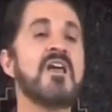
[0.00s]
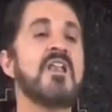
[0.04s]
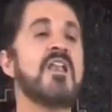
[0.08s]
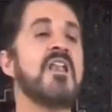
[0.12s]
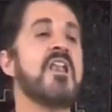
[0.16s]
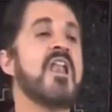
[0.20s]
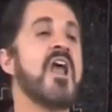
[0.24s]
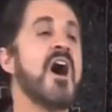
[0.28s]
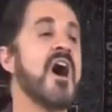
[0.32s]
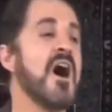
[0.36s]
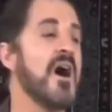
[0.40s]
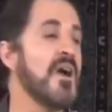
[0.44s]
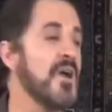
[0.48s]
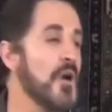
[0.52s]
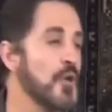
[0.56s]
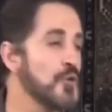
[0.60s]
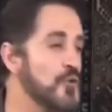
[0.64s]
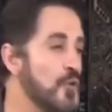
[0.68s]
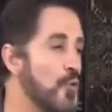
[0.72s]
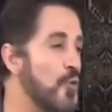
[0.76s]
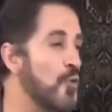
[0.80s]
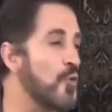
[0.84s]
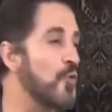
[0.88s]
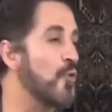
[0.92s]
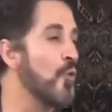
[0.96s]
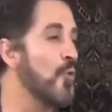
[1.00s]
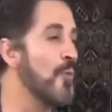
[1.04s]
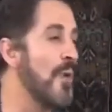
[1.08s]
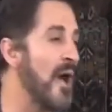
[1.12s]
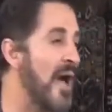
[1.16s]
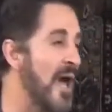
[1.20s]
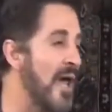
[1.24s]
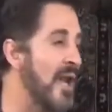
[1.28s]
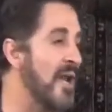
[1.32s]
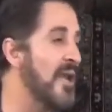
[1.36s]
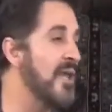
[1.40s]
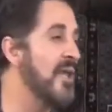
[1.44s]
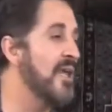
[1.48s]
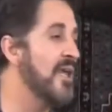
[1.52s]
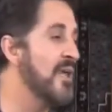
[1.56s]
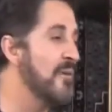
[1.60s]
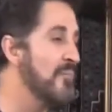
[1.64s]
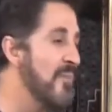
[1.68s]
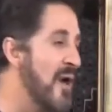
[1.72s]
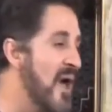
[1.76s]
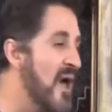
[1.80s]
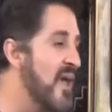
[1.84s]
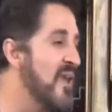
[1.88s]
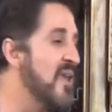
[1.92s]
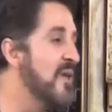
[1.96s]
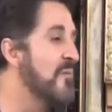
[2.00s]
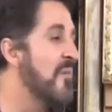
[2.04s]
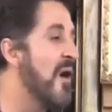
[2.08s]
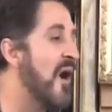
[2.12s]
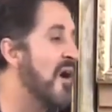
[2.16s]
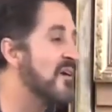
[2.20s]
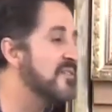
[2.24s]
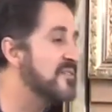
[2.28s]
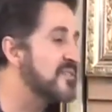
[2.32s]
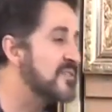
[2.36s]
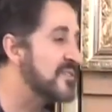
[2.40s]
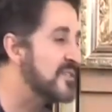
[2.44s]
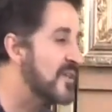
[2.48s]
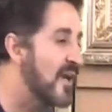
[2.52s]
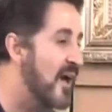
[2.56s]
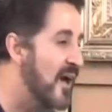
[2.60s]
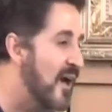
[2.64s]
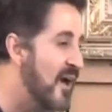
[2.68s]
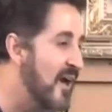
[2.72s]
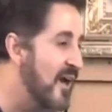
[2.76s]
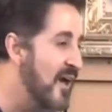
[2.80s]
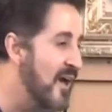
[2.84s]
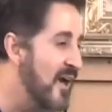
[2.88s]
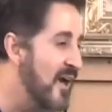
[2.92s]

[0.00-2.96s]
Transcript: لا يضر مع الإيمان معصية